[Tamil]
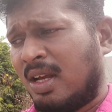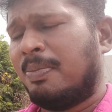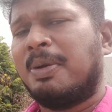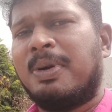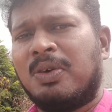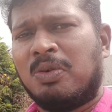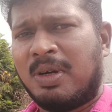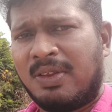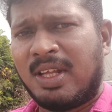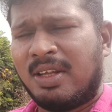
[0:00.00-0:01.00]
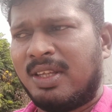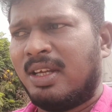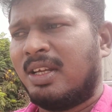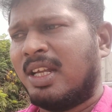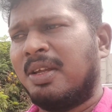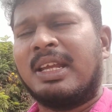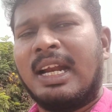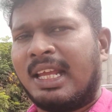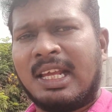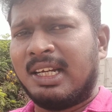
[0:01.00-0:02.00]
அப்படிப்பட்ட ஒரு மனிதர் இருந்து இனி
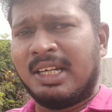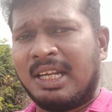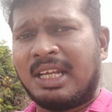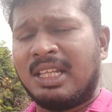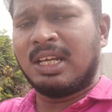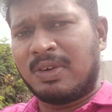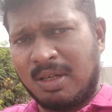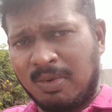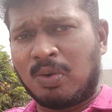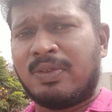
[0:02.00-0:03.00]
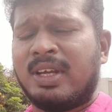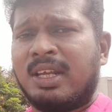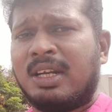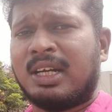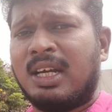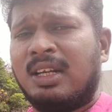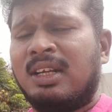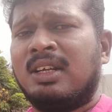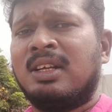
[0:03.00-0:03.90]
கிடைக்கலன்னு நினைக்காதீங்க அவர் நம்ம கூட தான் இருக்கார்